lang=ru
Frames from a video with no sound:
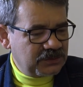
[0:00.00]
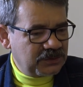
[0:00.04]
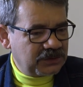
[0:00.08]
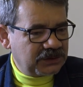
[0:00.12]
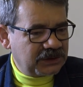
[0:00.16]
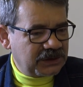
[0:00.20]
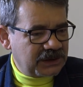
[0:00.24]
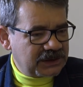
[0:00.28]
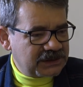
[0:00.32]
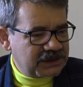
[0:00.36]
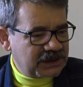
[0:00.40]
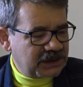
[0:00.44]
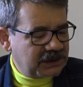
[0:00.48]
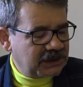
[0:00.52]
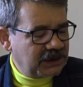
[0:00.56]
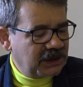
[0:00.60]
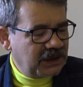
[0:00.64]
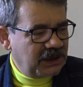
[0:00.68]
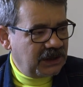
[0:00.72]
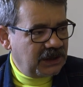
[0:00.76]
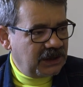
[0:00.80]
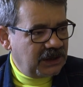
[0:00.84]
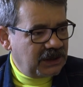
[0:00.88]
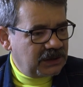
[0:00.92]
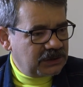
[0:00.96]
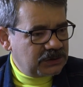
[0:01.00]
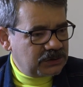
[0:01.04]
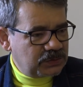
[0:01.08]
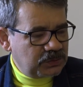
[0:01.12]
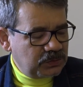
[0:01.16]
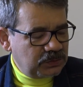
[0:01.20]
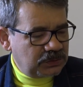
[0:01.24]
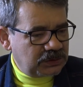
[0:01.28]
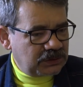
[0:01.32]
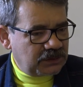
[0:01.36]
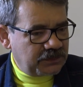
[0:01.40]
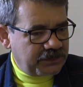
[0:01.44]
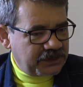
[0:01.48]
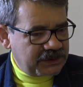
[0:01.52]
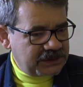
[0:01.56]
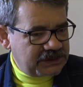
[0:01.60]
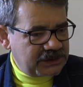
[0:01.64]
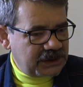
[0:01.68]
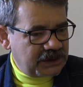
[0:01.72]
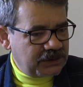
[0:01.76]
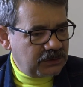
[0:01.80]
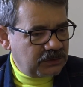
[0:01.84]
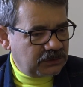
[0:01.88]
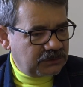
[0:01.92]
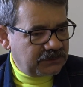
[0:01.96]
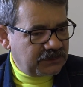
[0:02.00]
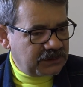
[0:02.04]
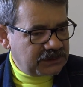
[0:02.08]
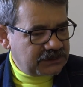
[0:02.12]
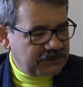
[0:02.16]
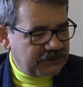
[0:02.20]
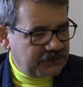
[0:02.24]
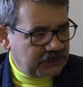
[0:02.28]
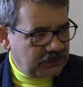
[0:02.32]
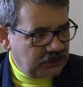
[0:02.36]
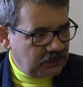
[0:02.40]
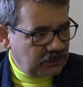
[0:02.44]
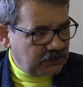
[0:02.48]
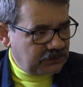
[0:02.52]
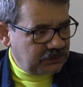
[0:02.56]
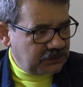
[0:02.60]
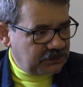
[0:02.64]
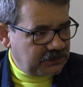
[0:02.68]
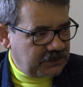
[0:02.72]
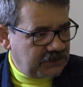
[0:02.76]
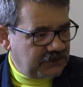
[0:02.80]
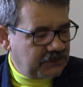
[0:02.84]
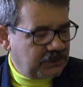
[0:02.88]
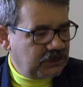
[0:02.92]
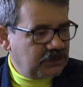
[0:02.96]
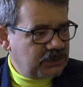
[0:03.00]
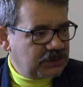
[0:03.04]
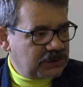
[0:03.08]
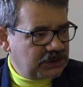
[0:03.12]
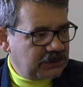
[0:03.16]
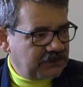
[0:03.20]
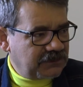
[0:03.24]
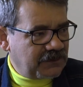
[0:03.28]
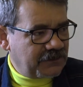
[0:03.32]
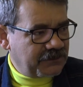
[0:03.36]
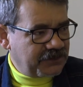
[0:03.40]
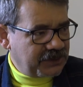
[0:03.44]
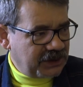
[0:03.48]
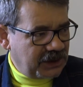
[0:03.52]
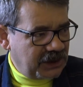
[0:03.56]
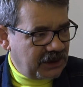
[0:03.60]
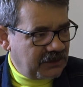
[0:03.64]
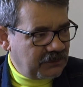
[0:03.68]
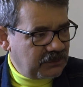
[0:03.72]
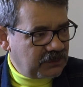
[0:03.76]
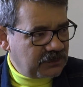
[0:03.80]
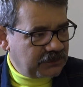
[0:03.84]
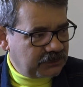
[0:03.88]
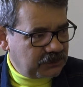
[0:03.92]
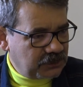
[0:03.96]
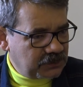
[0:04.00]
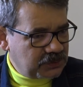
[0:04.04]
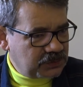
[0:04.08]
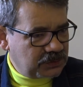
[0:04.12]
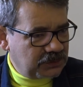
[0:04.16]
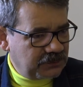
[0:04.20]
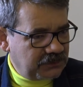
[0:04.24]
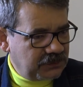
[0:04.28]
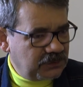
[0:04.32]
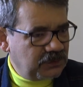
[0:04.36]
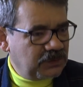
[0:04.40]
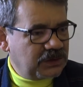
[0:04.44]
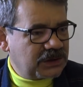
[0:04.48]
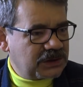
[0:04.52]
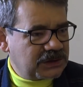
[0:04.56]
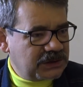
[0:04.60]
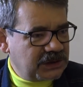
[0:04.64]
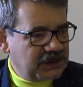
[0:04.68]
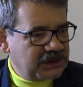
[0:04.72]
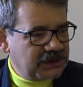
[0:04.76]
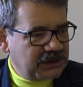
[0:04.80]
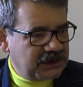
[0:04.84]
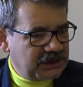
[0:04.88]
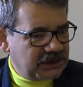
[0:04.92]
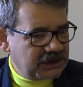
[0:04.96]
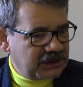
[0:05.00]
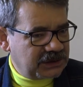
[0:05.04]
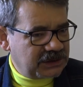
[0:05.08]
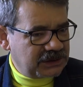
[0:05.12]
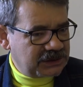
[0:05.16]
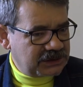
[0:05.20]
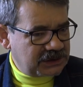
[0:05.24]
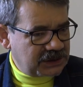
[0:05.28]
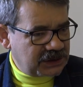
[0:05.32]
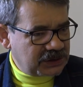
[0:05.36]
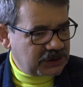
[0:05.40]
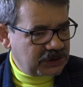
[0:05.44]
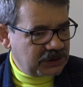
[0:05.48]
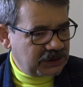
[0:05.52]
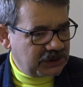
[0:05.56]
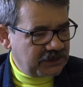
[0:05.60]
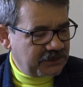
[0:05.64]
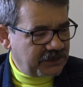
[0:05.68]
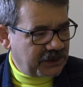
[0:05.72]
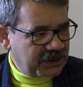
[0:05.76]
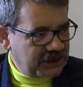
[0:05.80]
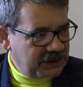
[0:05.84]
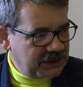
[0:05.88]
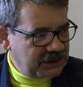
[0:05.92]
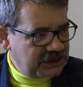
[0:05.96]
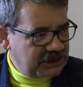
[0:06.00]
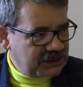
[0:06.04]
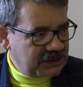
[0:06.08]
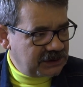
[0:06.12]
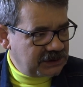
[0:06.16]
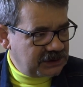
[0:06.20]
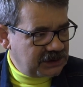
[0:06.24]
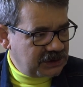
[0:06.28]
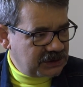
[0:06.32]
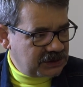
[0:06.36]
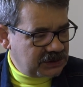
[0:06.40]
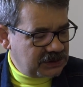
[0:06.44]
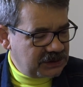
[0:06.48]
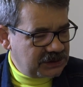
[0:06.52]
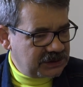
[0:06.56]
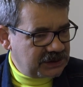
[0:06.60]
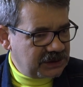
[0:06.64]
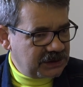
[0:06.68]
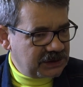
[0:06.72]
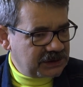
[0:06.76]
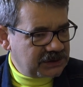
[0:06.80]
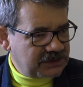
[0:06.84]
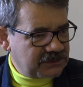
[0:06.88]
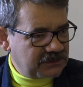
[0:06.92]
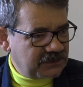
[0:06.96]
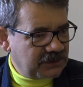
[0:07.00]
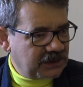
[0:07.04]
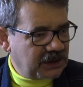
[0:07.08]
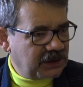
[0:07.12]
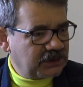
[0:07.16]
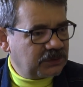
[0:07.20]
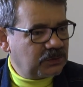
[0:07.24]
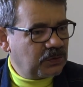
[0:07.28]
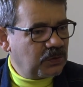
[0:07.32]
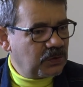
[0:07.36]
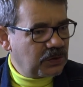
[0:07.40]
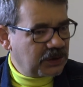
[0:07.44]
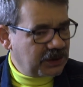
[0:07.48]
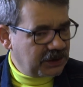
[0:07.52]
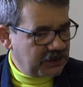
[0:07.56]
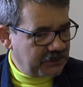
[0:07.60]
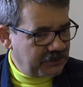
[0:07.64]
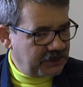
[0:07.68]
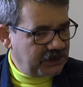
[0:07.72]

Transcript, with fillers: год назад, суд признает вас виновными, выносит вам приговор в том, да. что вы у гражданки сажены и похитили денежные Совершенно средства, верно. которые